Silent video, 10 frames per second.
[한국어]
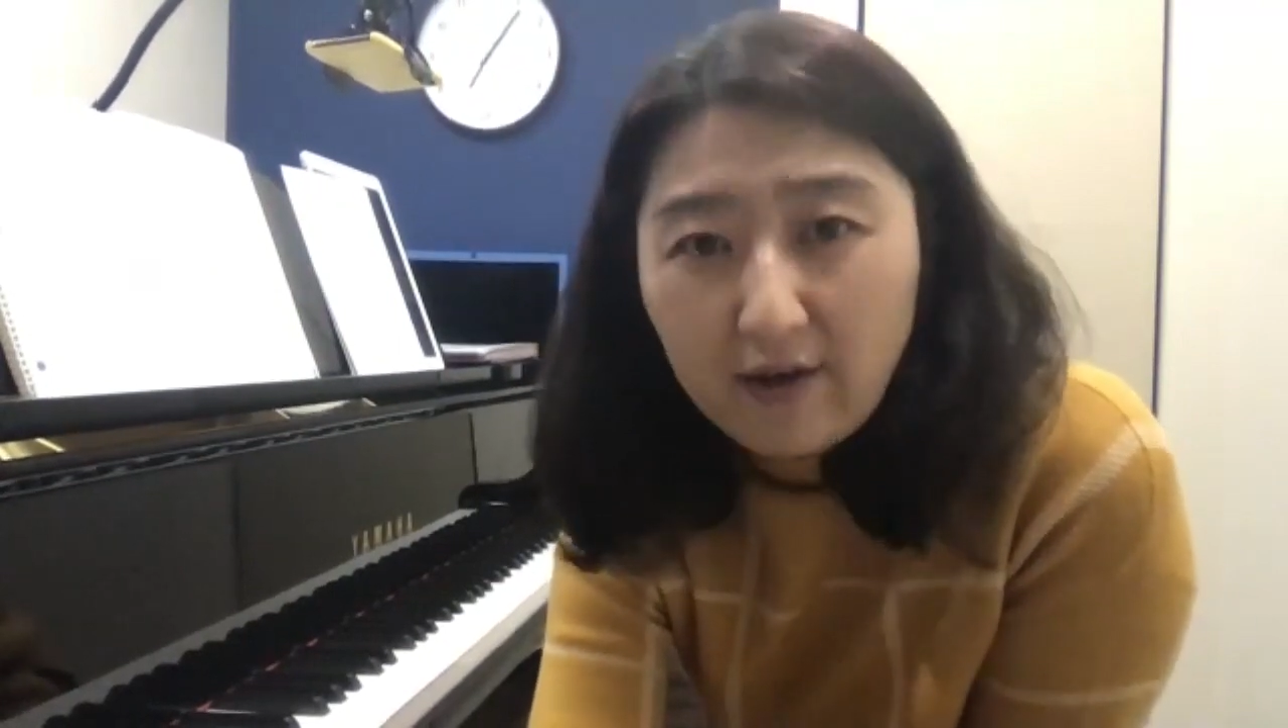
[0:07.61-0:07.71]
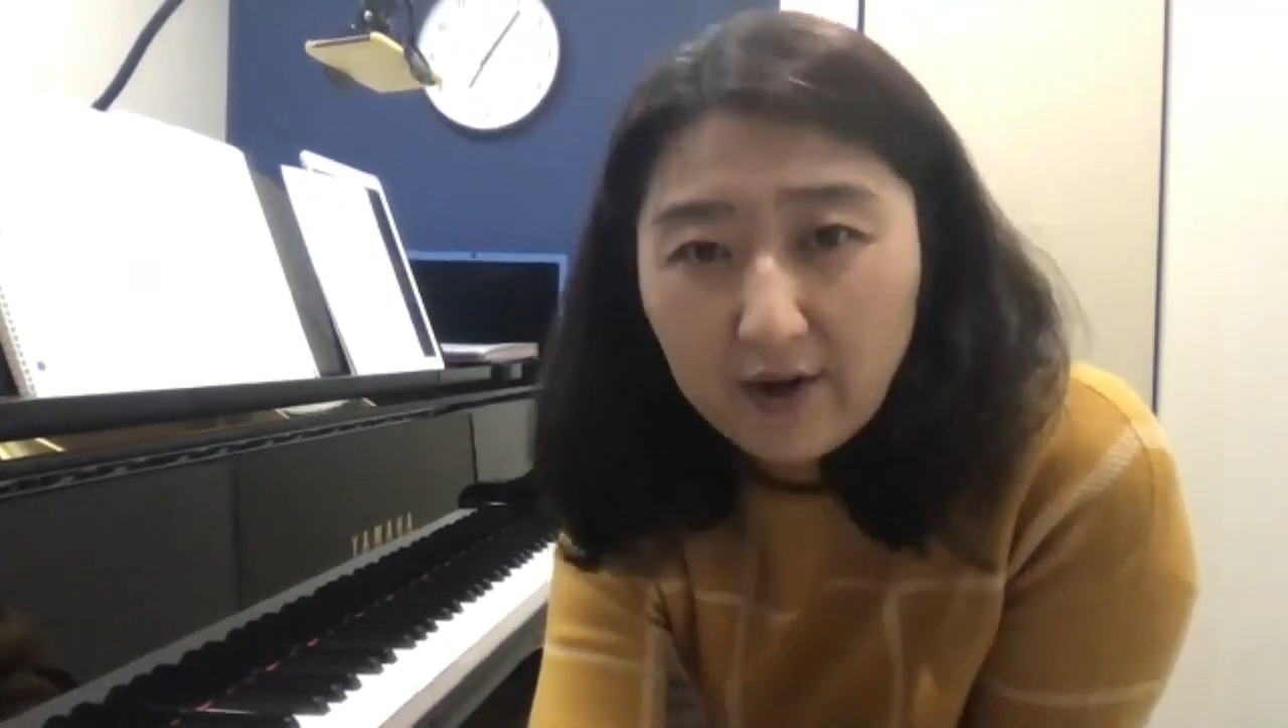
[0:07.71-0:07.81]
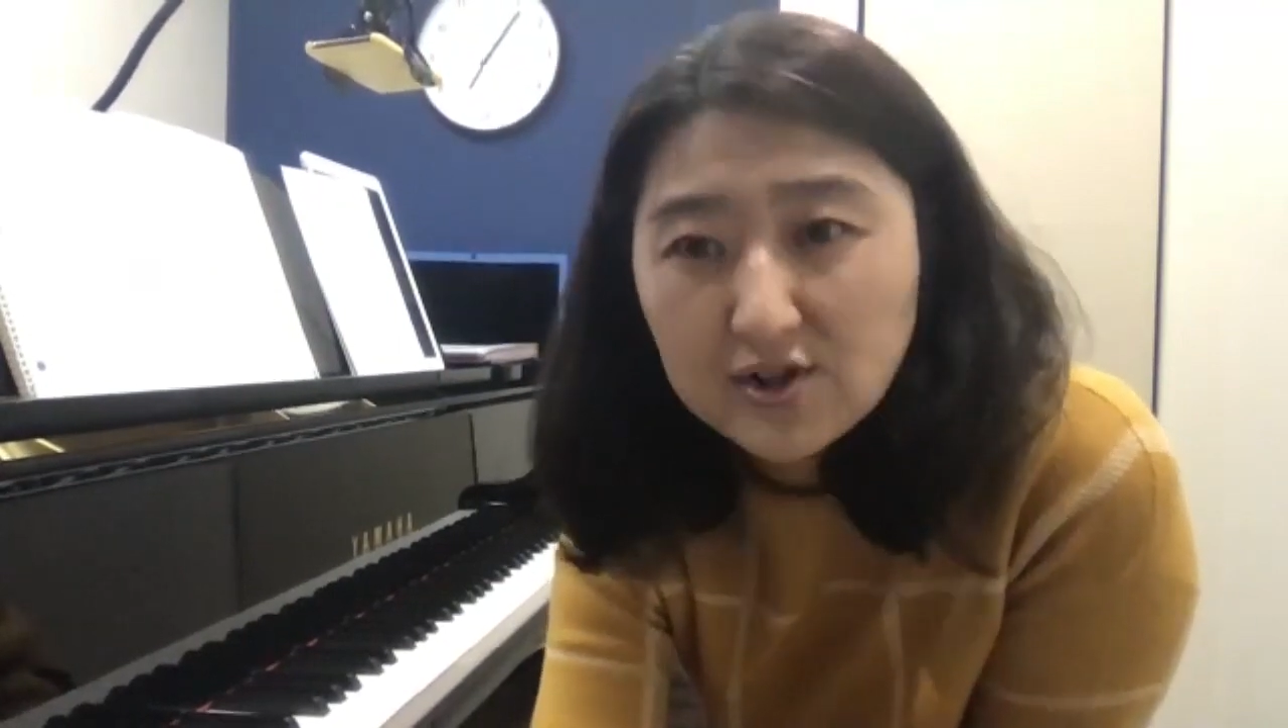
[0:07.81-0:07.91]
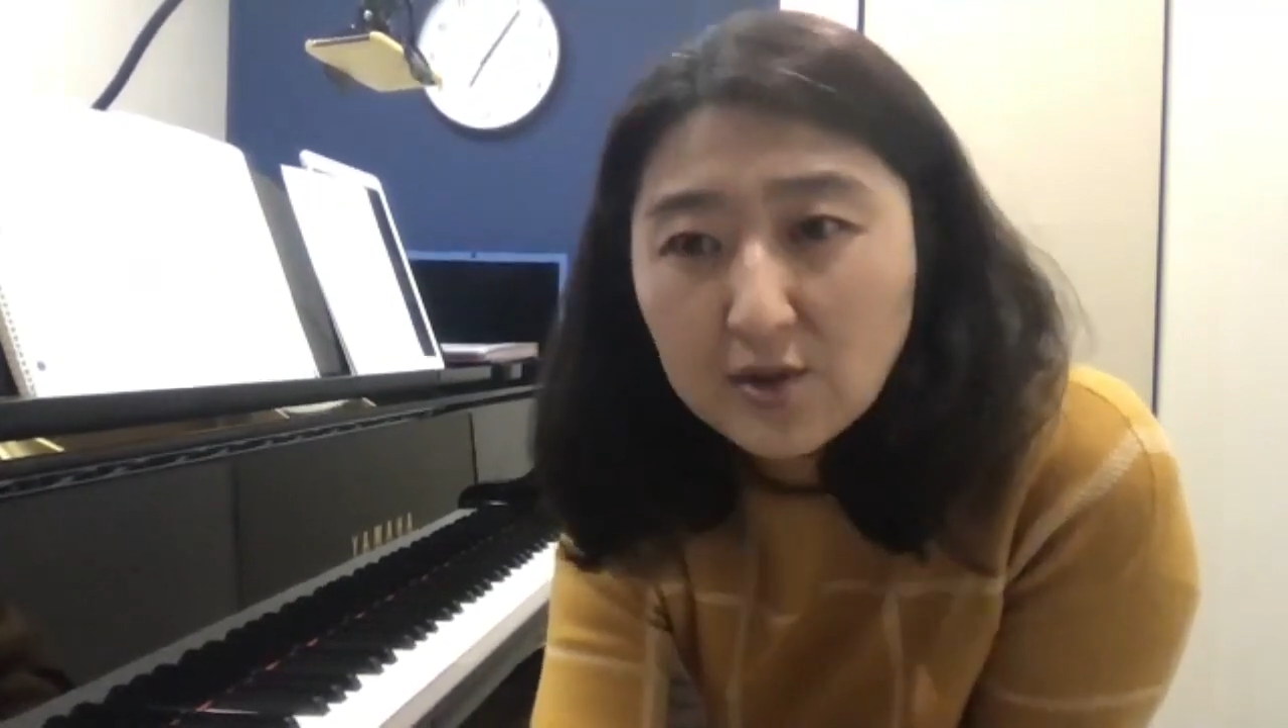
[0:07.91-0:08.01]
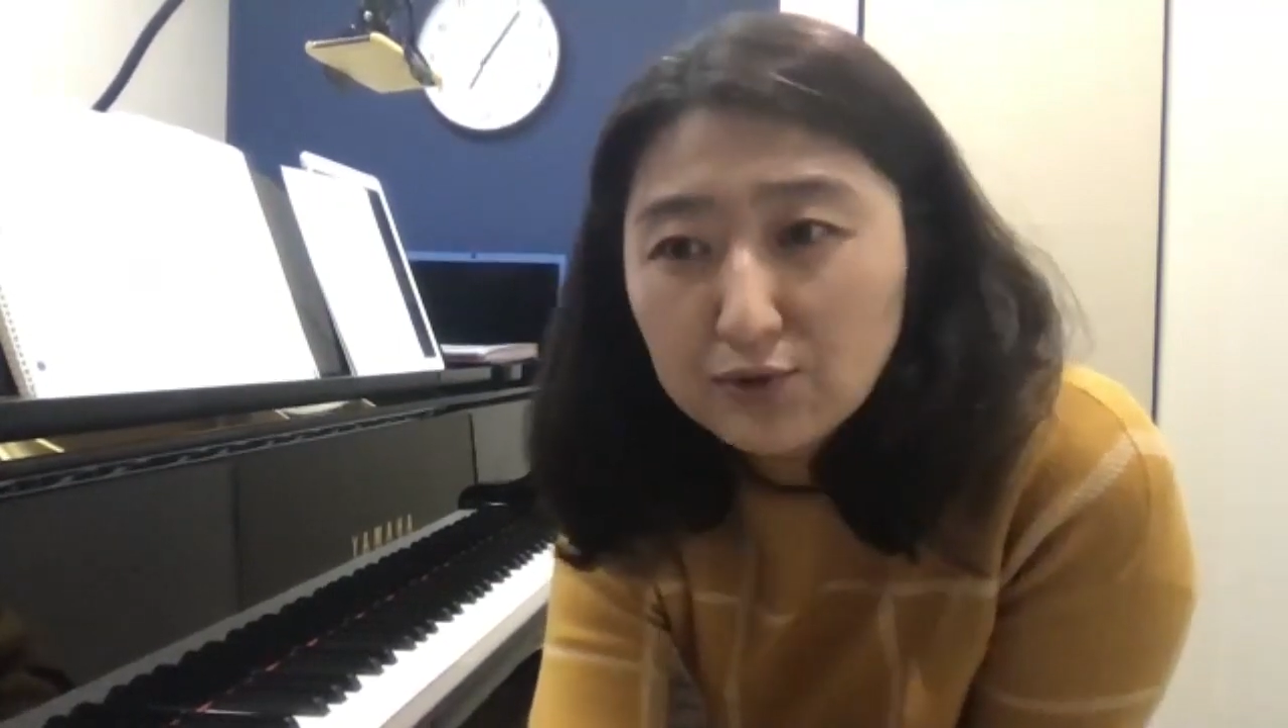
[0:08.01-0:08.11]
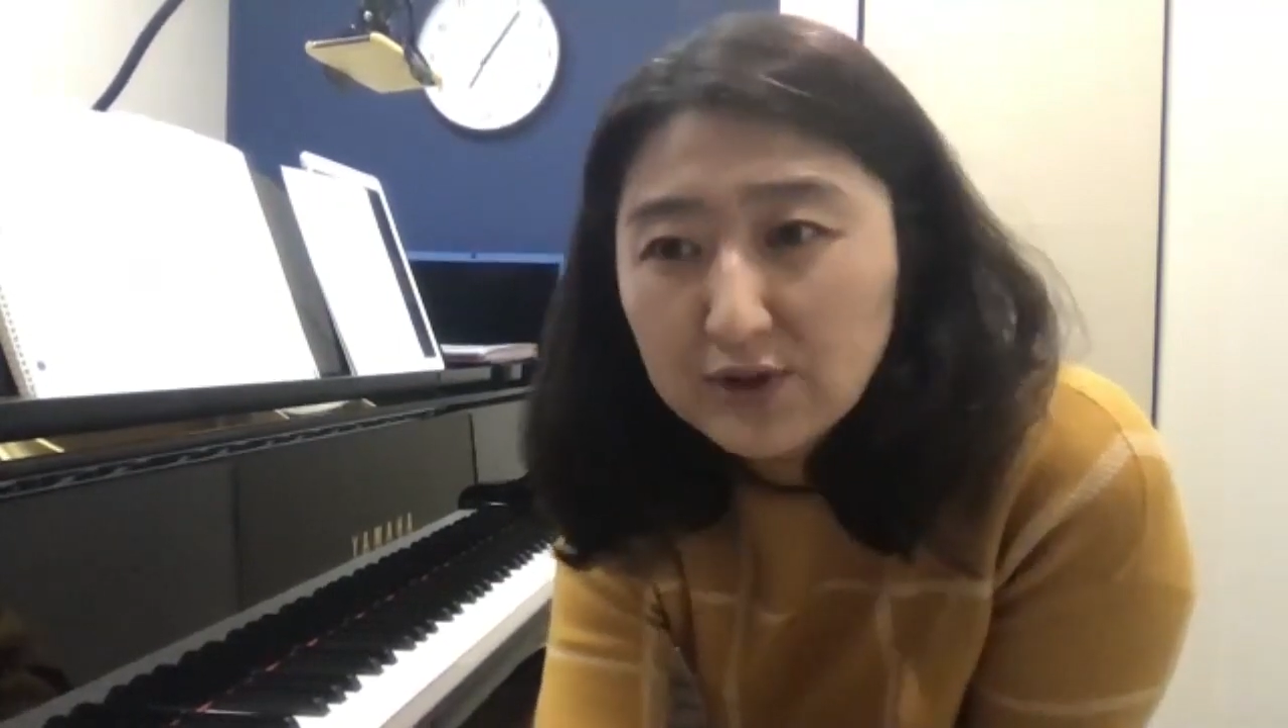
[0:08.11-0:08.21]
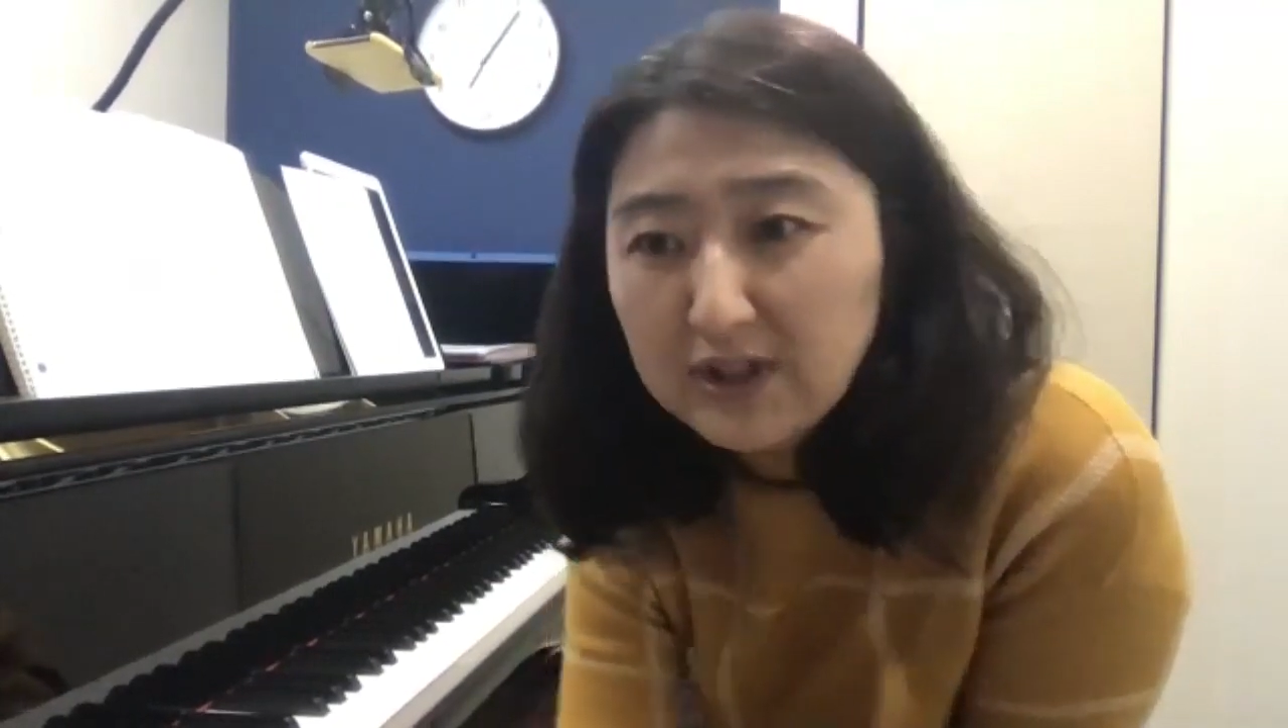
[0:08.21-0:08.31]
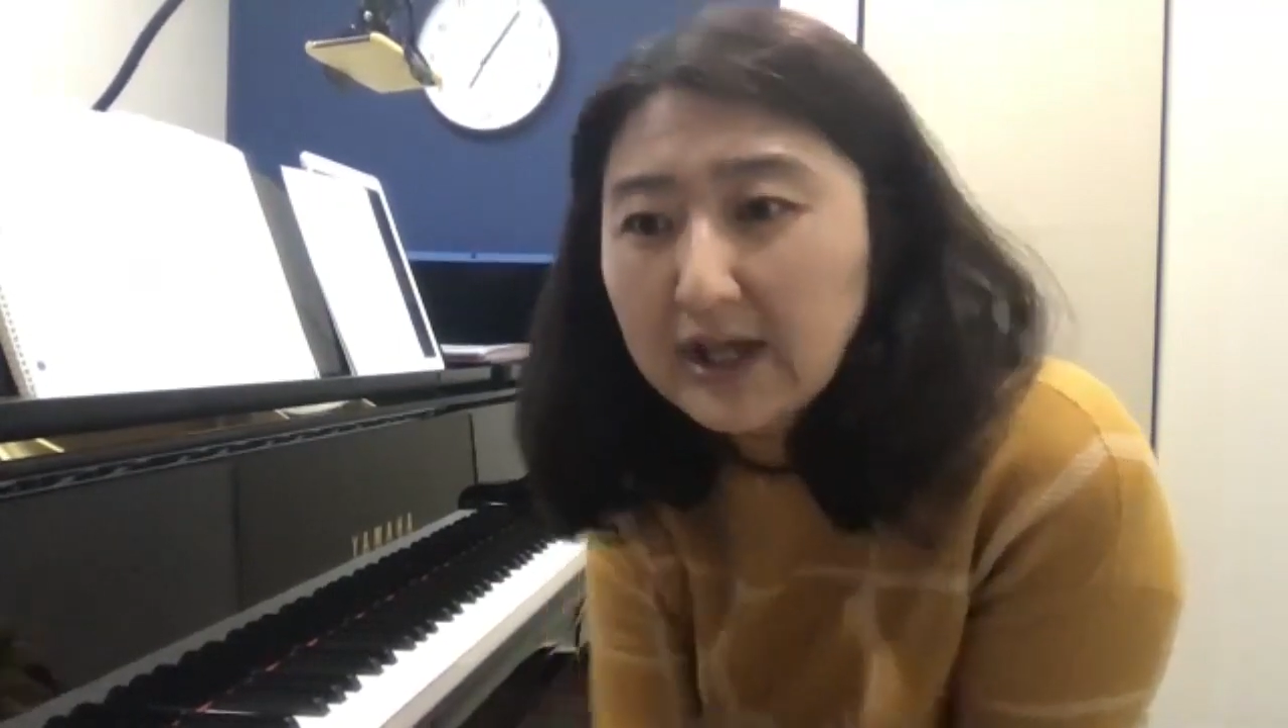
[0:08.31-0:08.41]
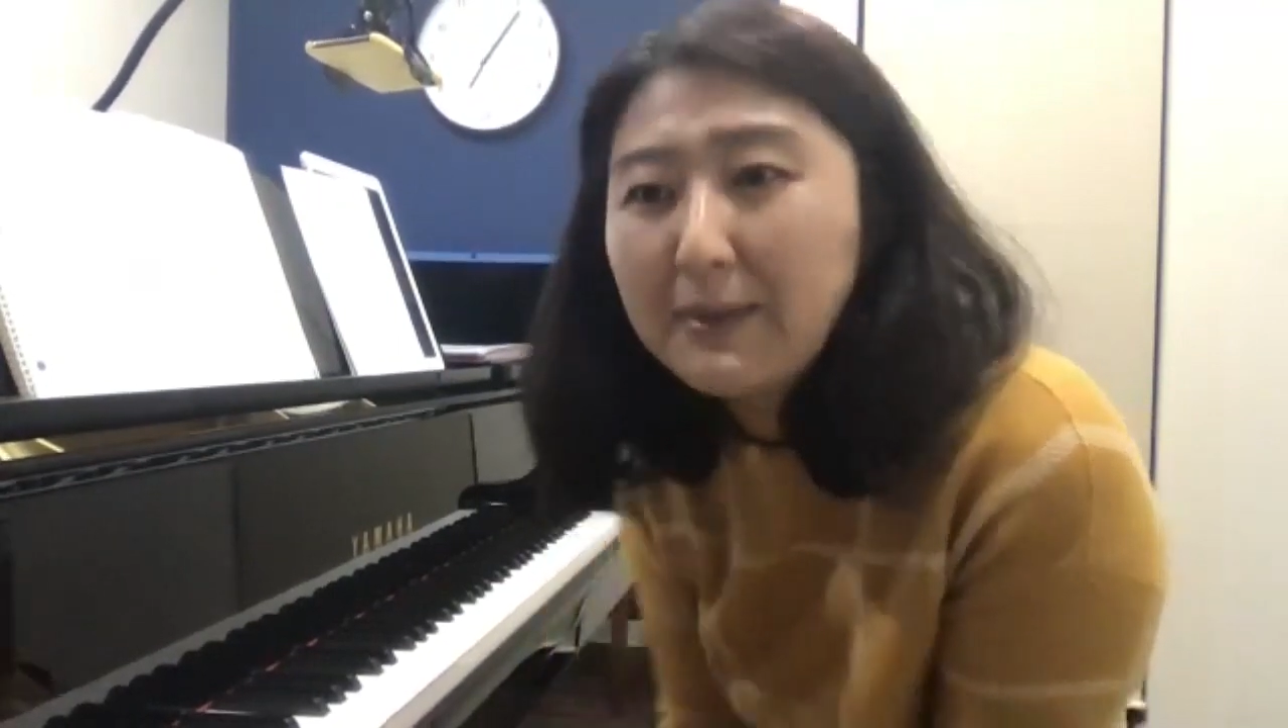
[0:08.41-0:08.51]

여섯 분이니까